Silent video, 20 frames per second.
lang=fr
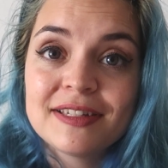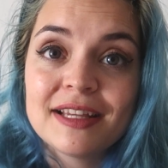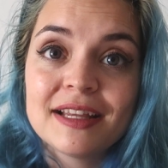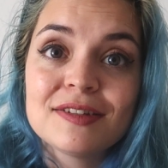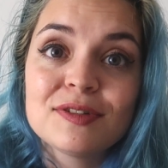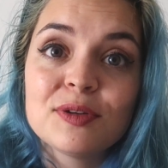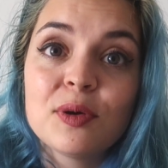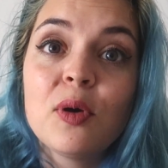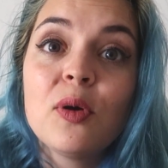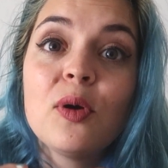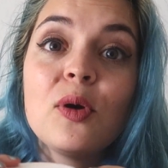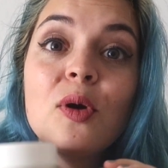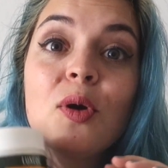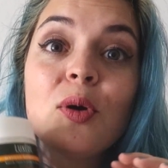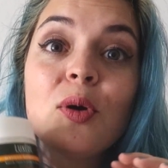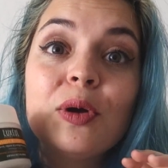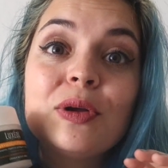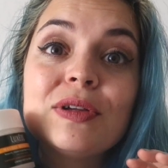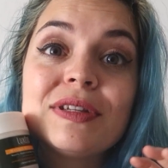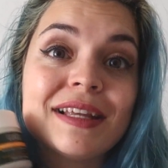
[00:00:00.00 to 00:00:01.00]
Ça sent
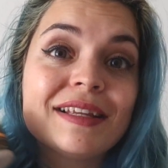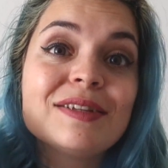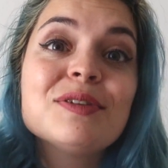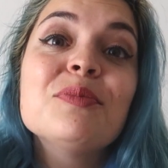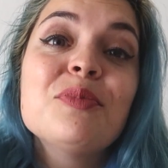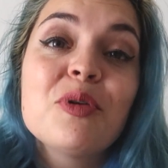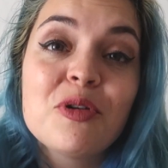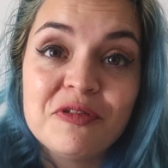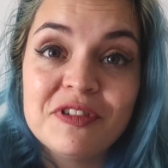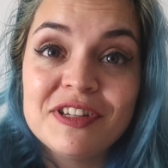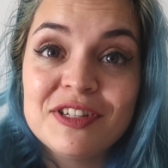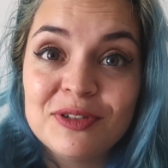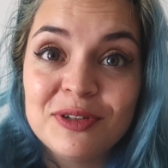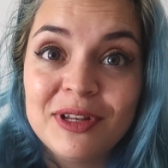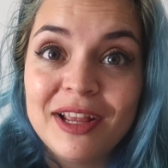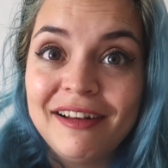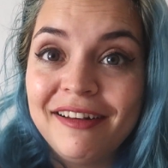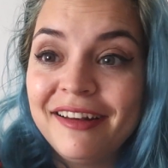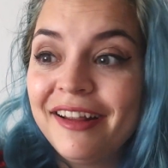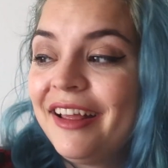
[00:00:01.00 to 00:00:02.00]
ça sent
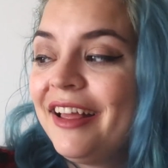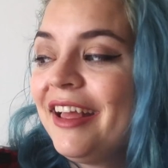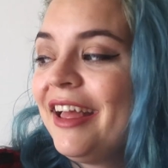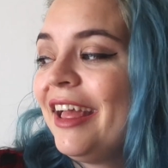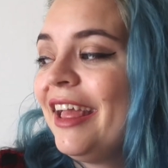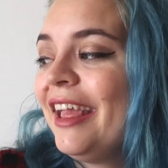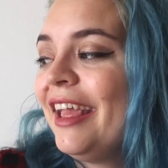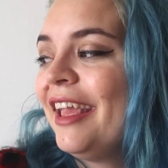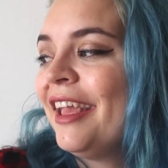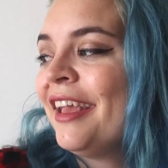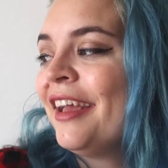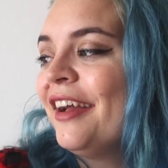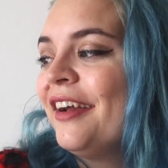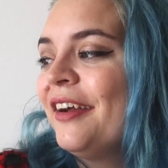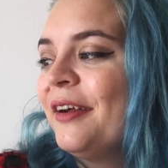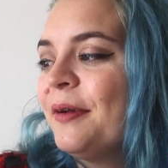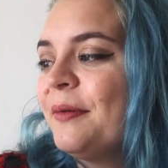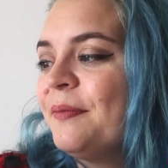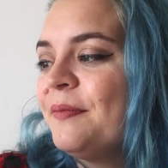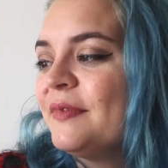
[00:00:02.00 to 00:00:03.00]
professionnel et
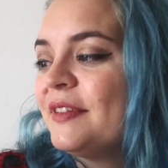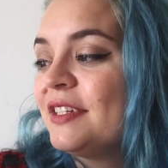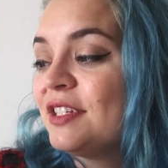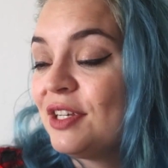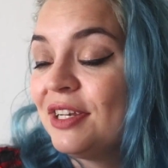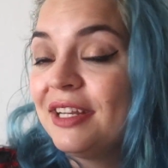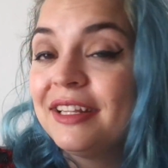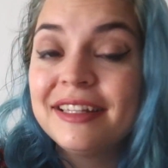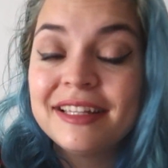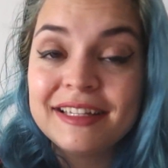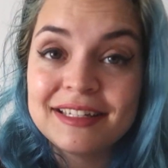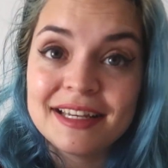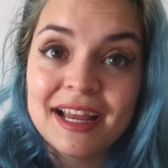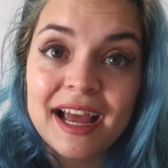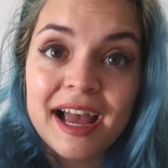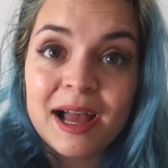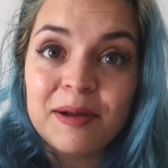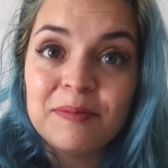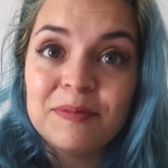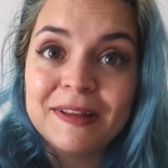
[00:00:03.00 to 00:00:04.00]
euh, je l'ai
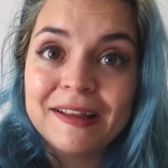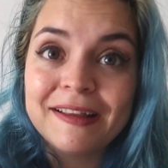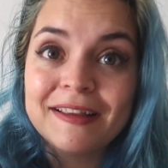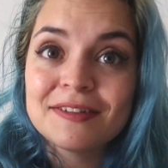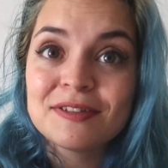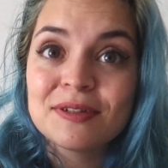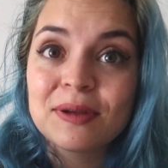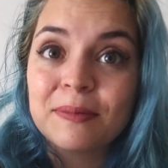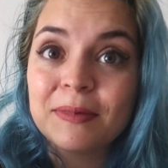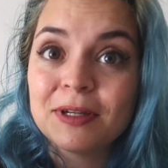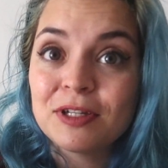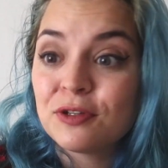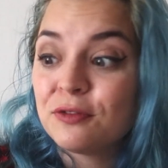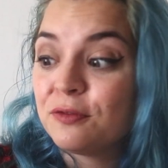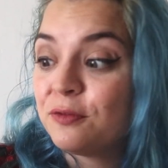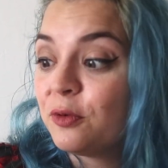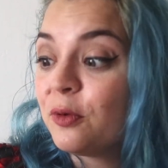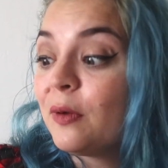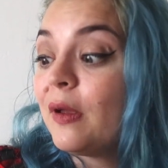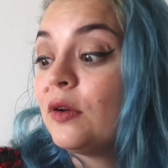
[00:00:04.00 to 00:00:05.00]
déjà appliqué sur mes
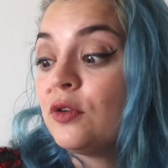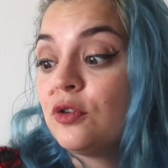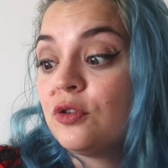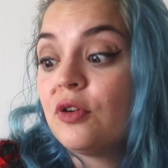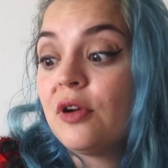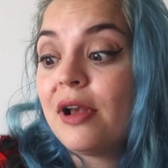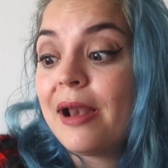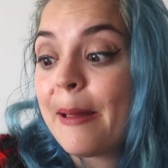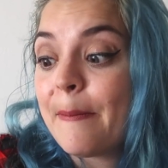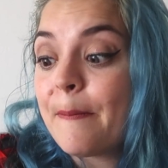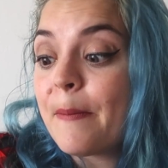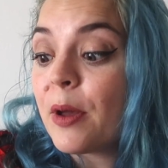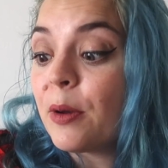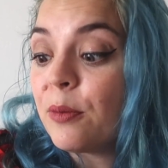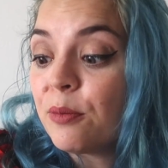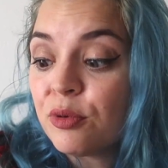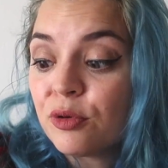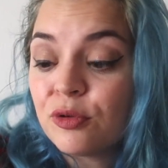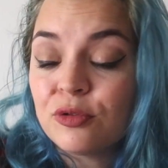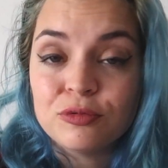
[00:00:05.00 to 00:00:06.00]
cheveux, je l'aime
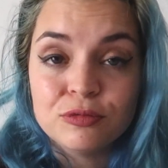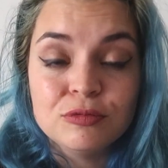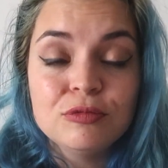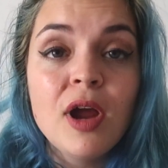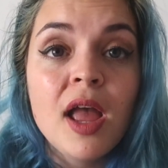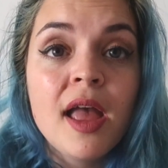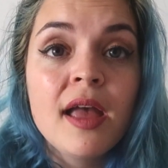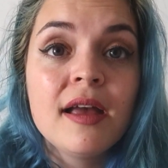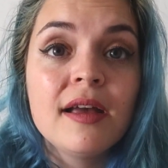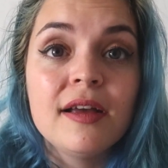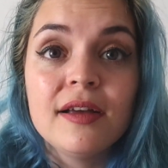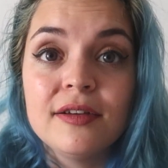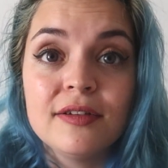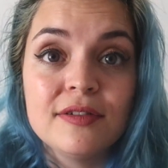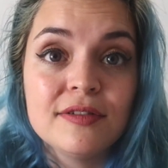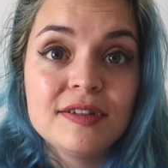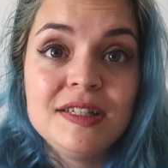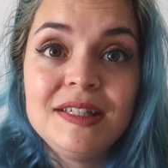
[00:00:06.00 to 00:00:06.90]
beaucoup euh,